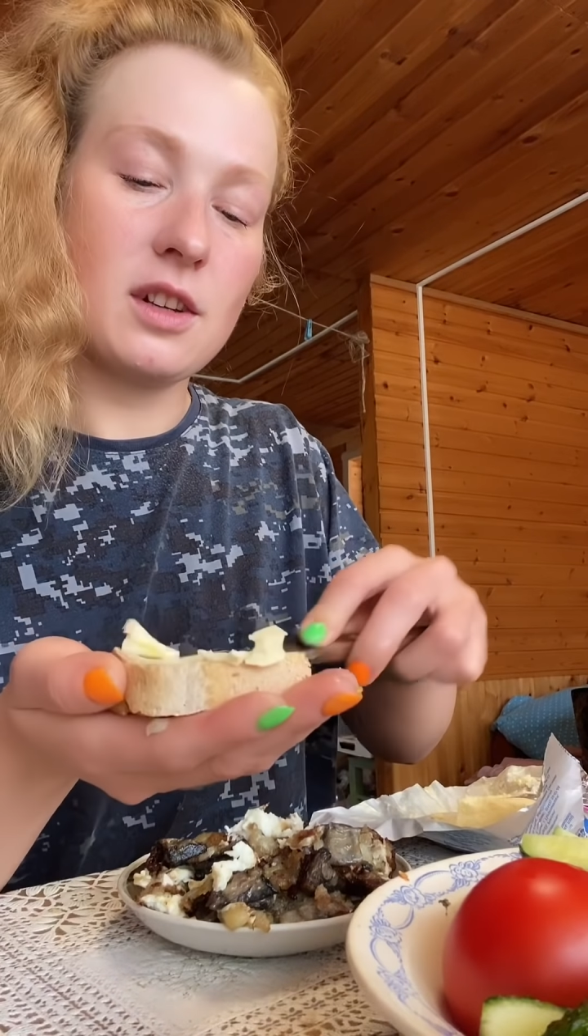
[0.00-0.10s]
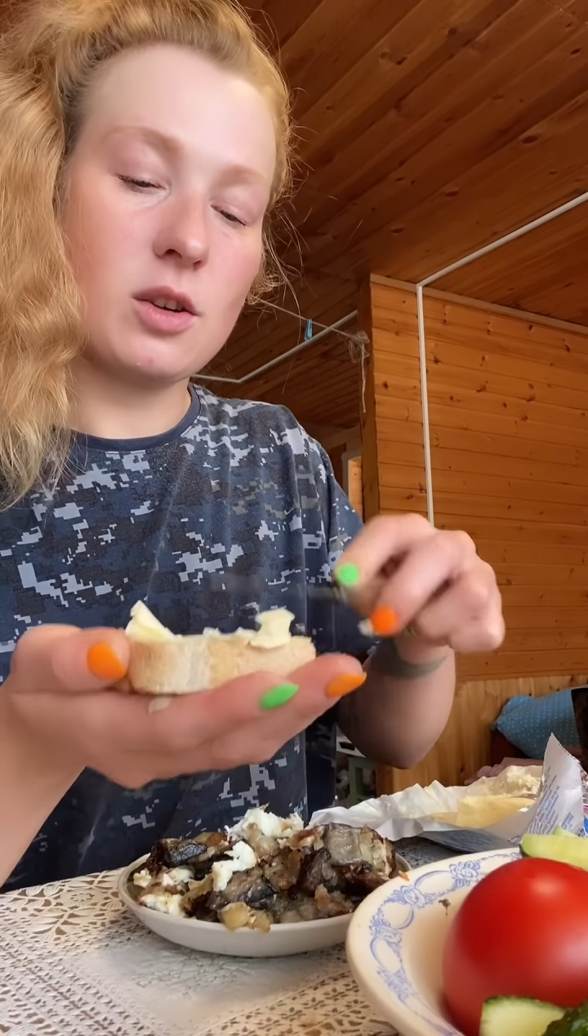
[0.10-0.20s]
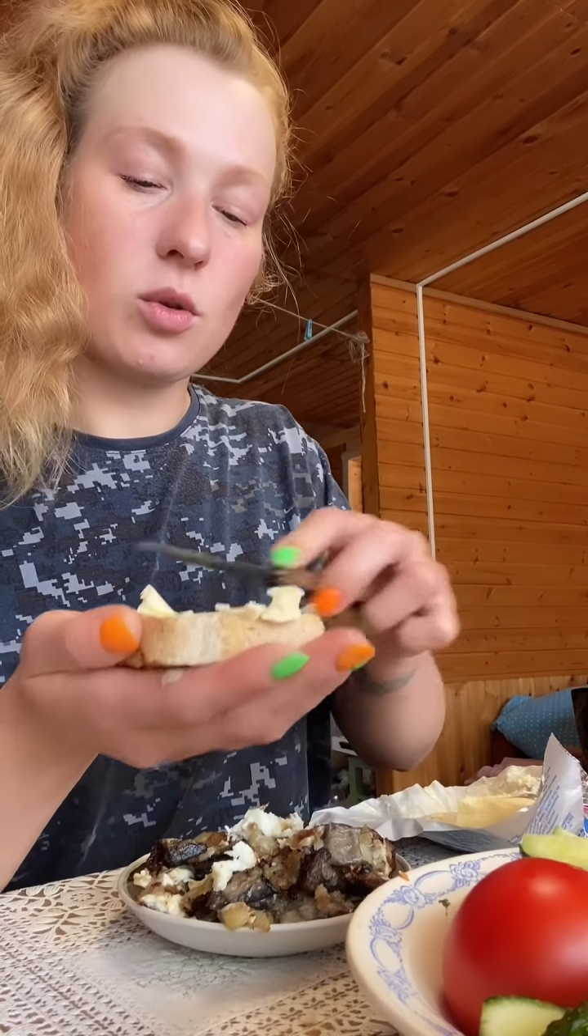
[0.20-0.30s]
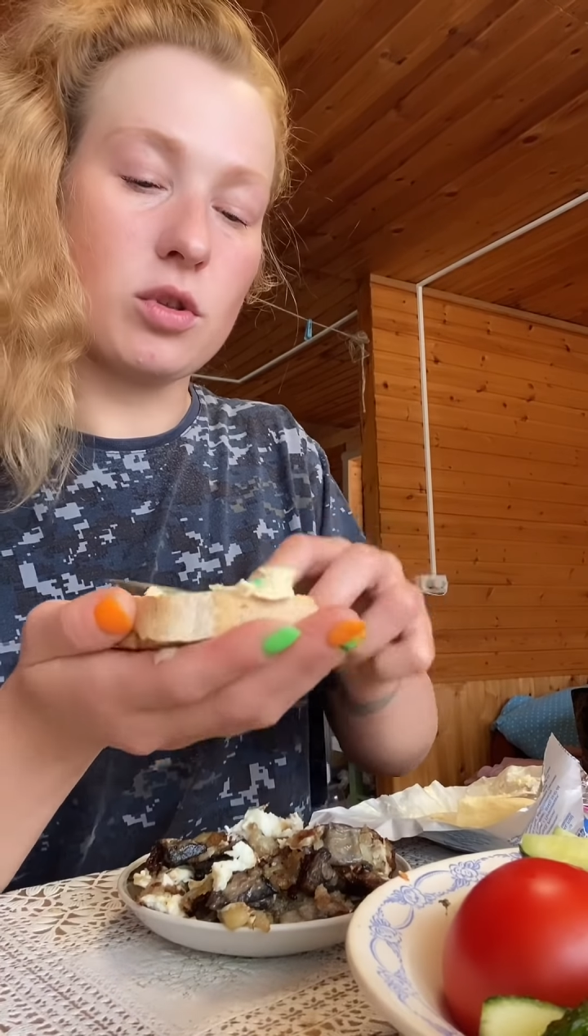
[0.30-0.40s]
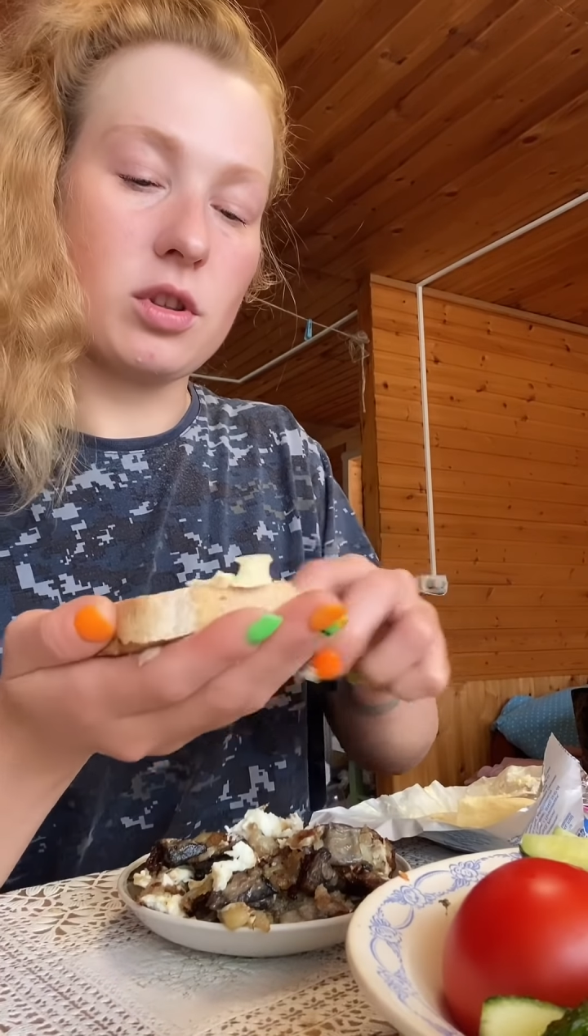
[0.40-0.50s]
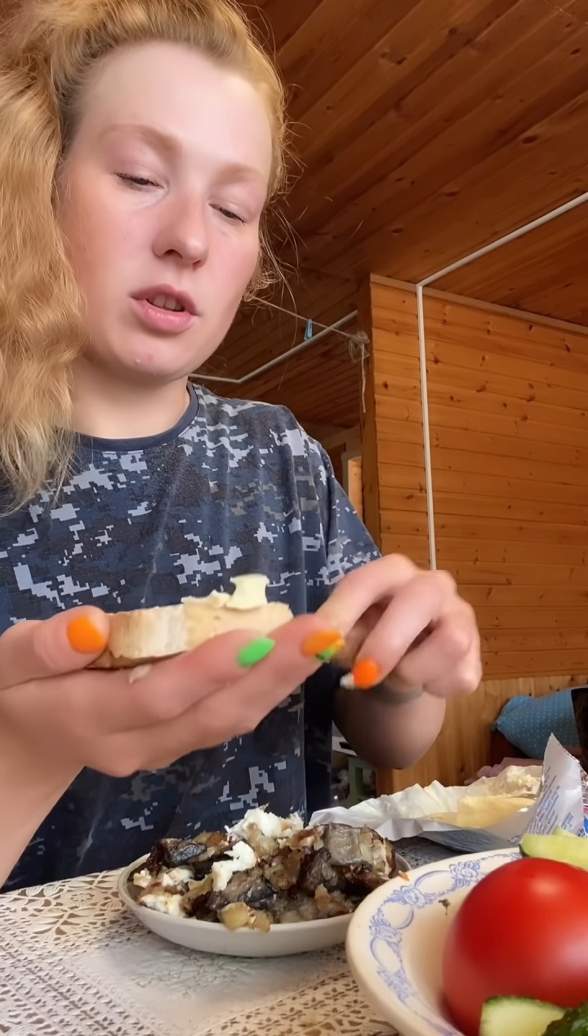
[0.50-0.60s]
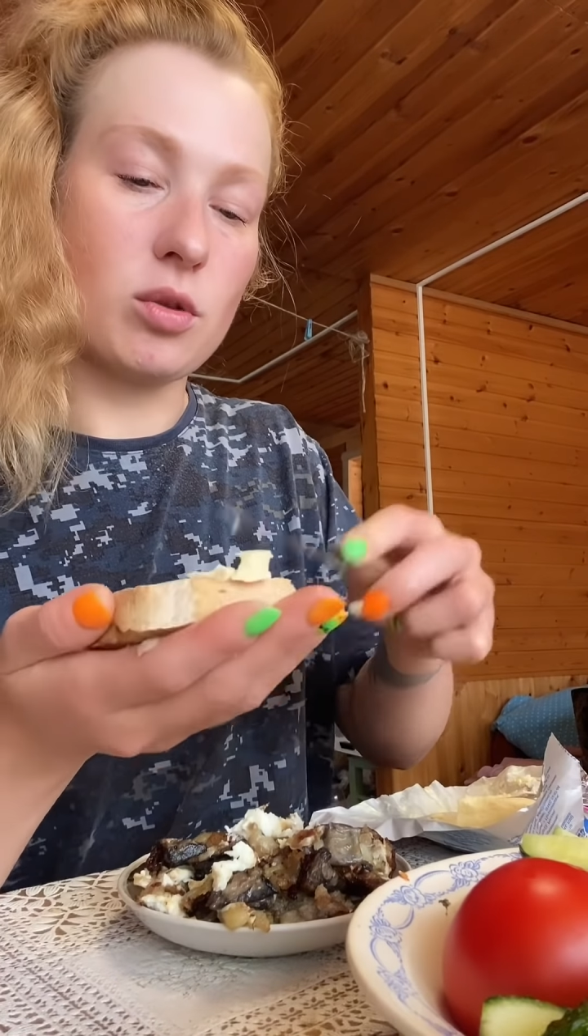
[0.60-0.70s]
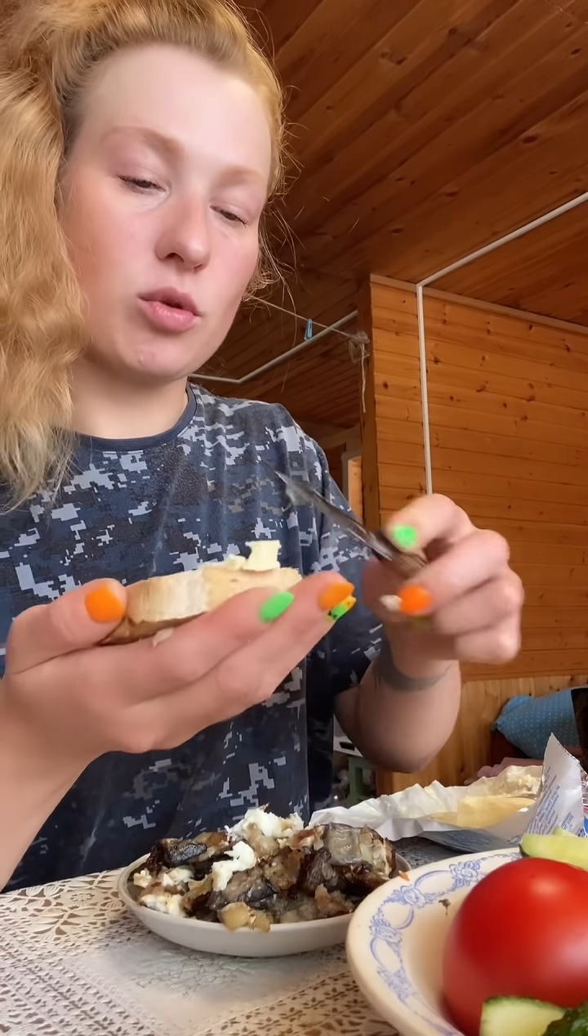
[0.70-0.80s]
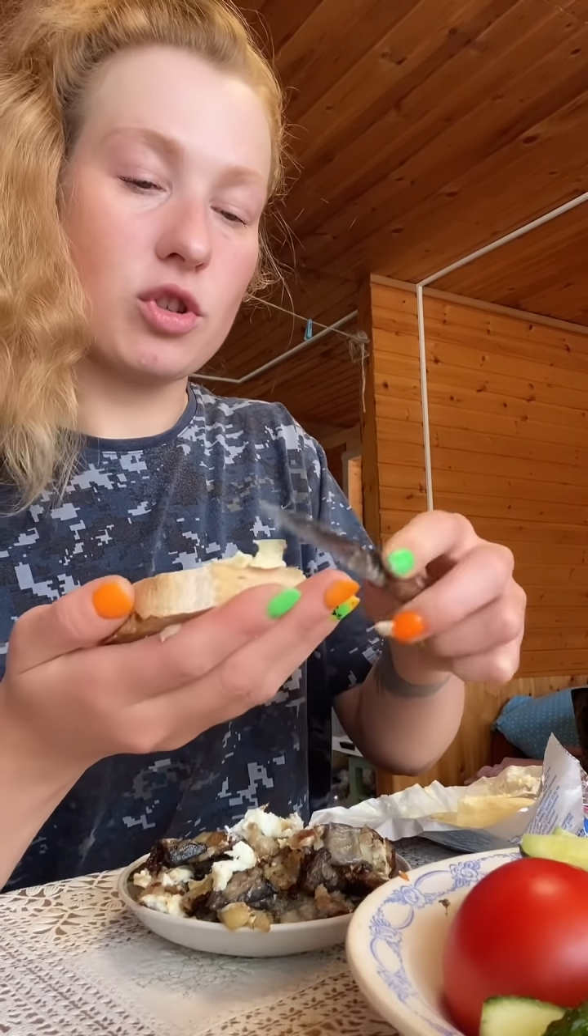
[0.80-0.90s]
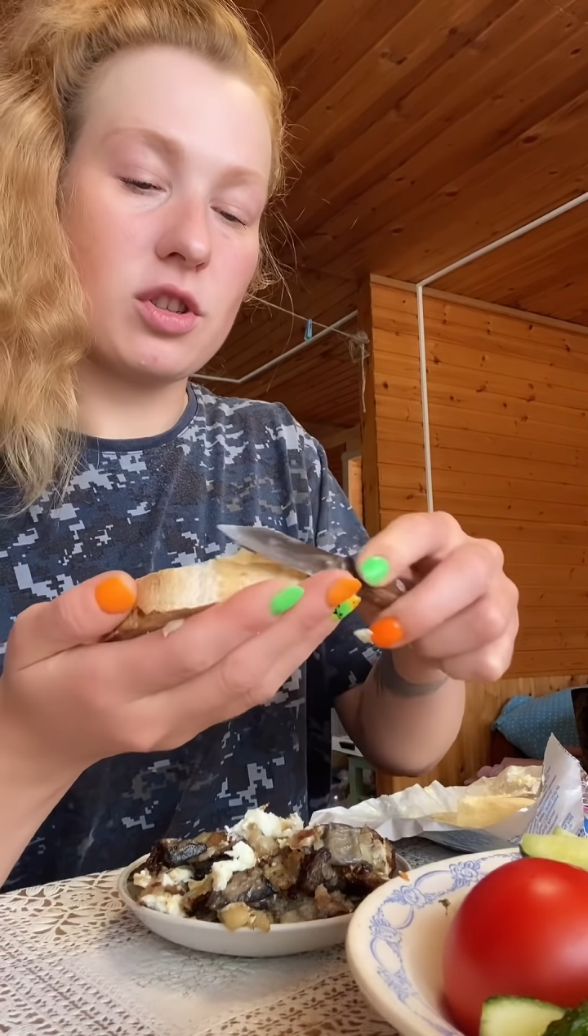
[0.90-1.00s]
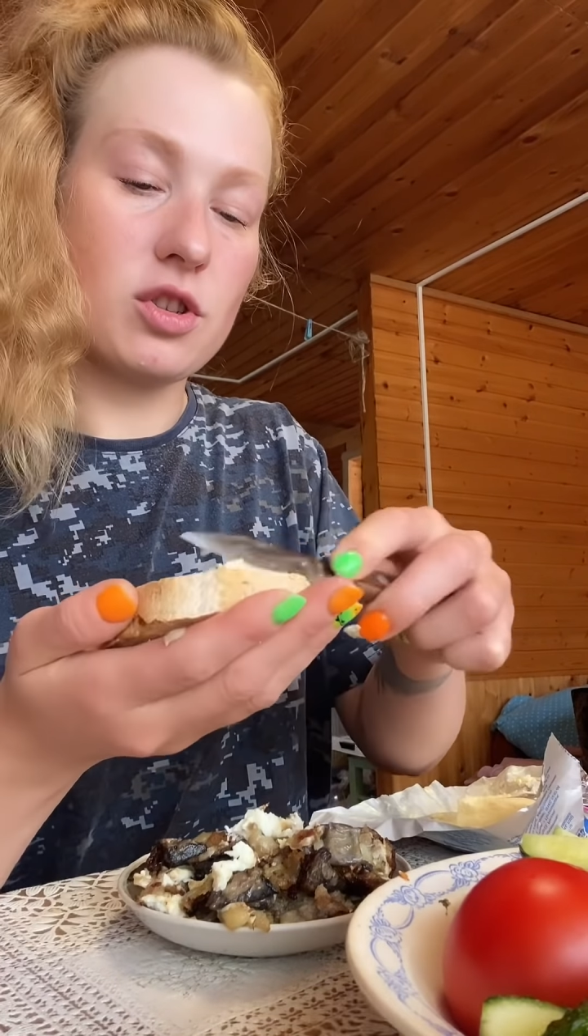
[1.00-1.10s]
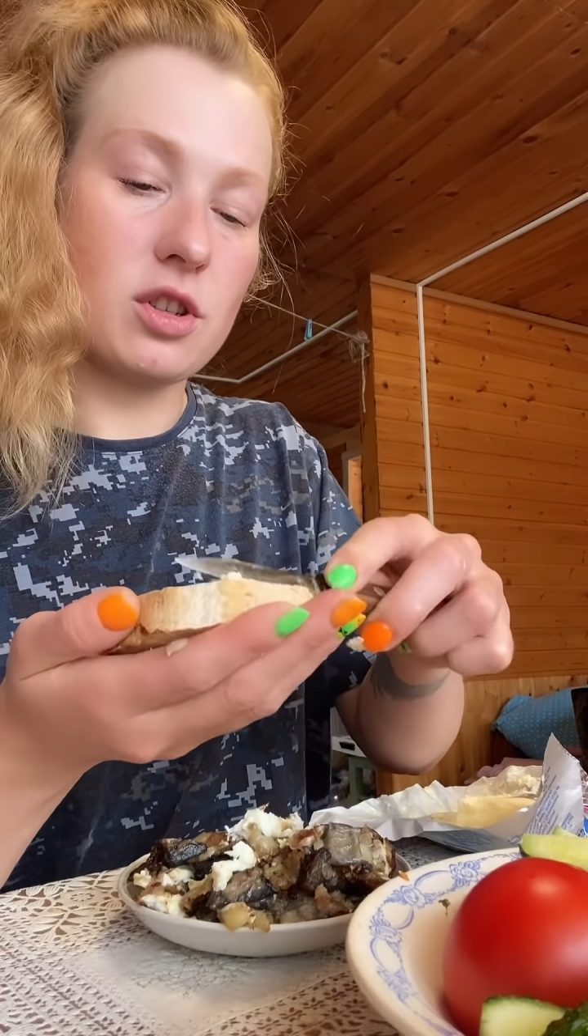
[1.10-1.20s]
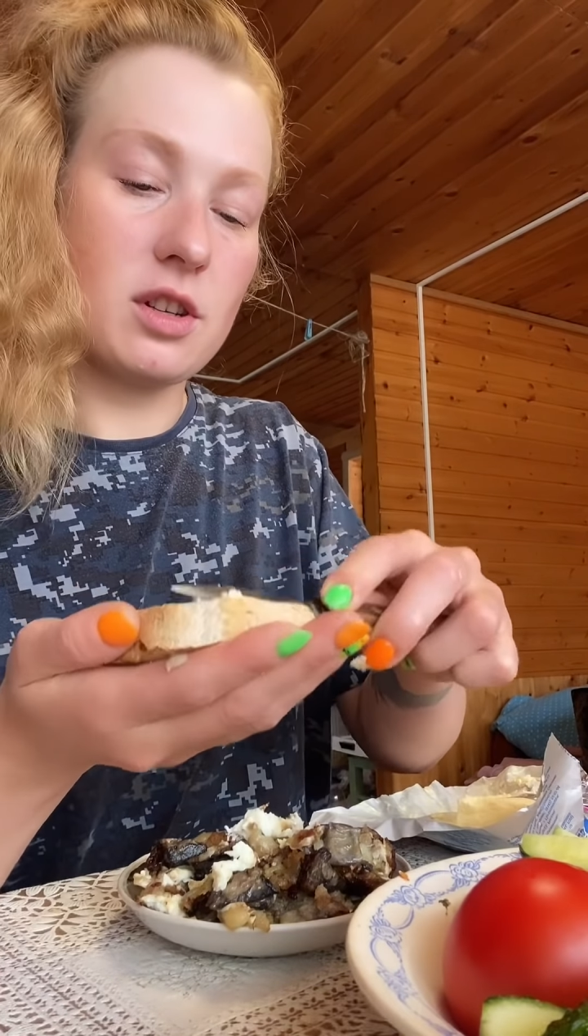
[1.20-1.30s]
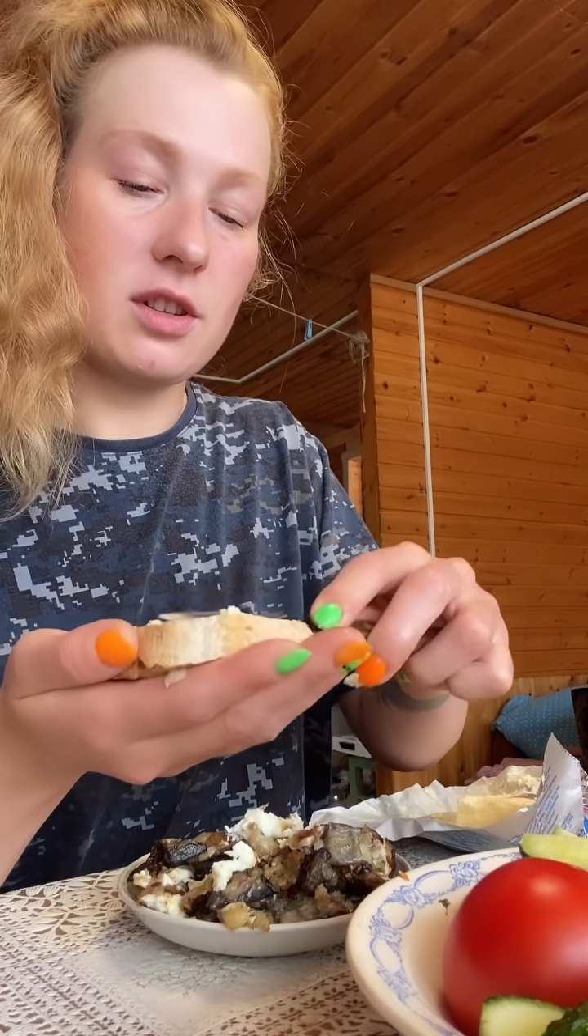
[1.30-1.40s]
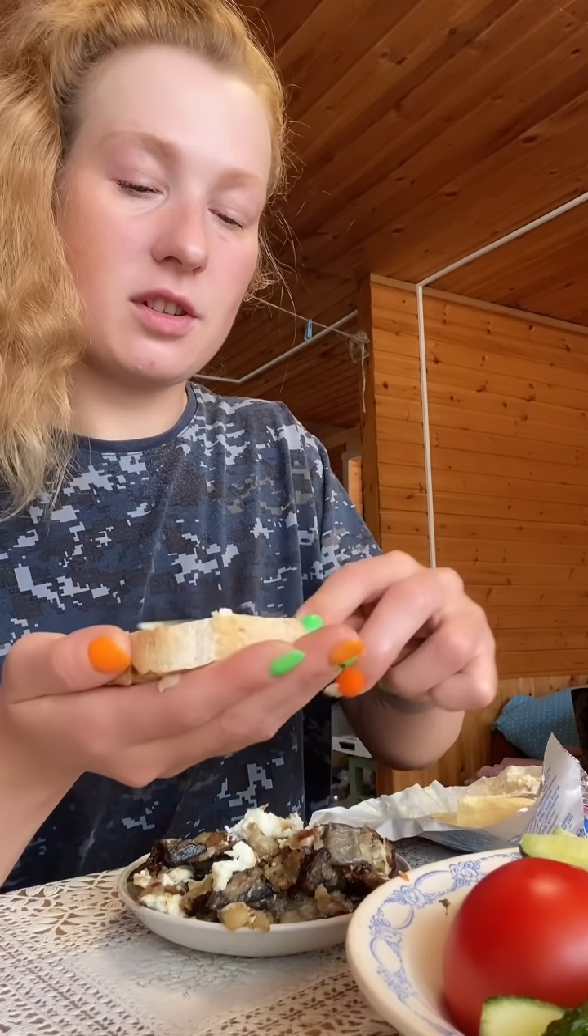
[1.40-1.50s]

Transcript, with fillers: О, где ты этот ножик нашла?